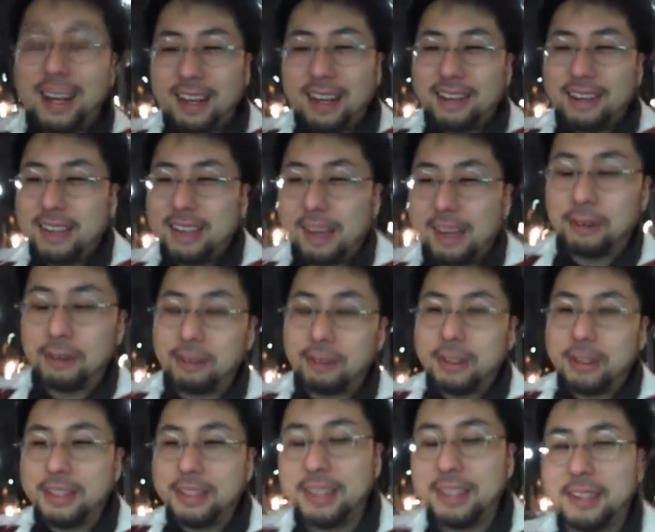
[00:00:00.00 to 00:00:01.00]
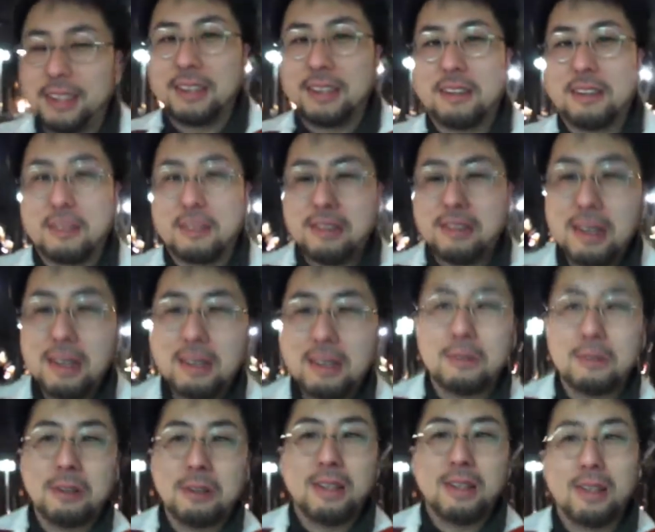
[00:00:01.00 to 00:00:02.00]
結構嬉しいかっていうと、さっきも言った
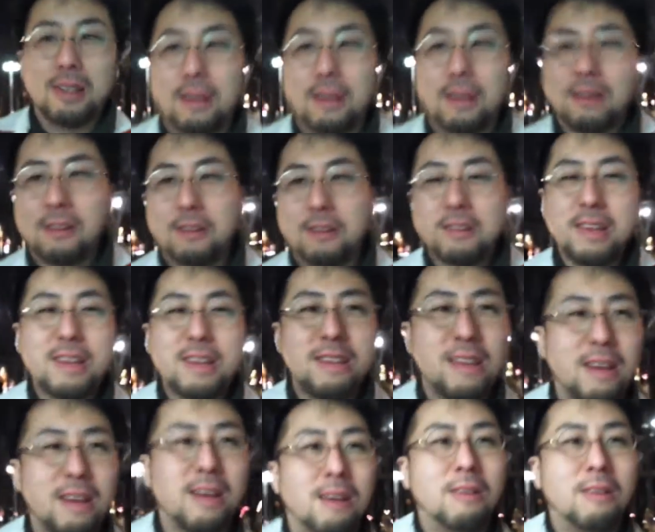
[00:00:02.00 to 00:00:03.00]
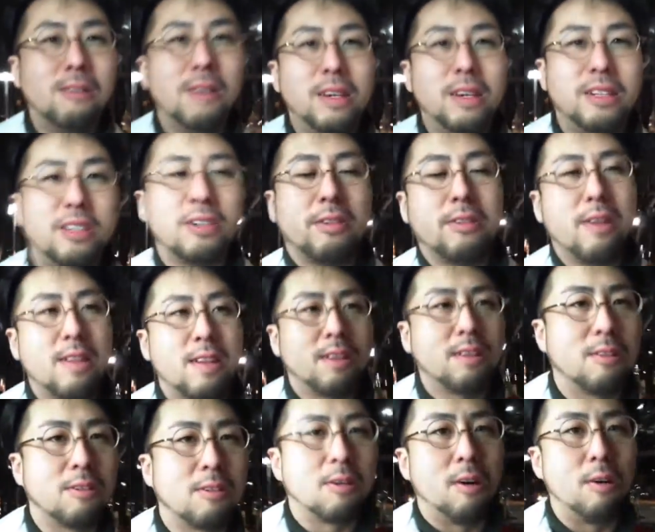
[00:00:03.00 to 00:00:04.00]
んだけど、関さんが応援してくれたのとか
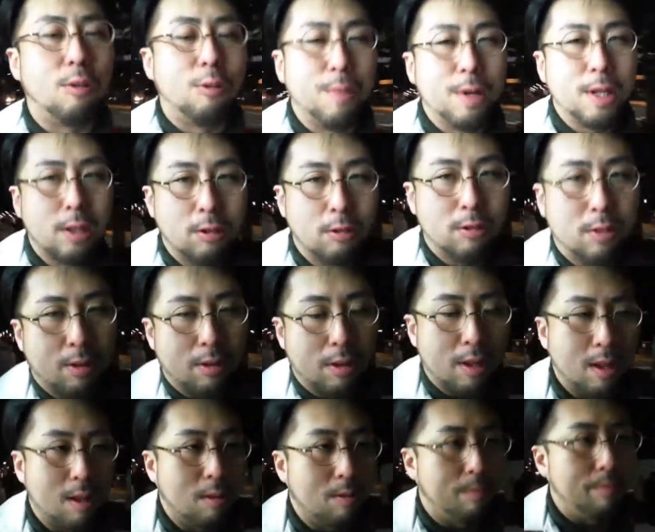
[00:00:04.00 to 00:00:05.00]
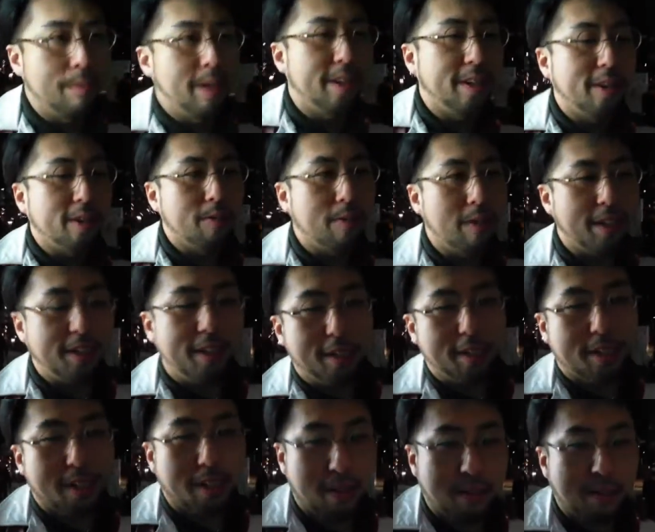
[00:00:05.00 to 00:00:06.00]
コメント打ってくれてるのめっちゃ嬉しいじゃん。
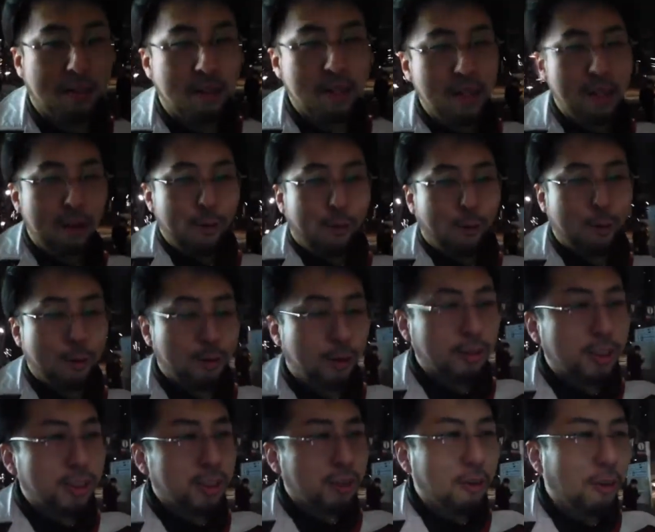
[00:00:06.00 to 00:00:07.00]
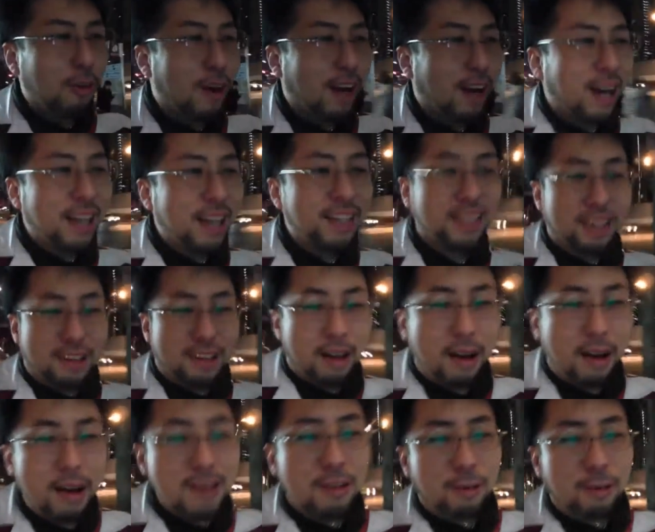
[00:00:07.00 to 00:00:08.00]
俺そっちの方が価値が高いと
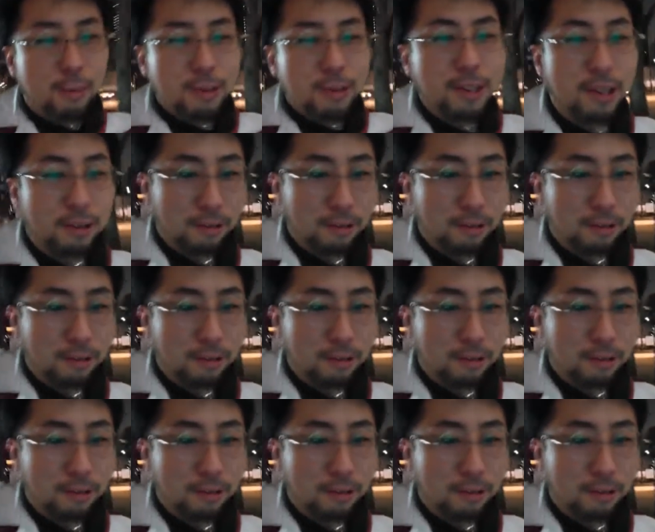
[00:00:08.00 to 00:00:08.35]
思ってんの。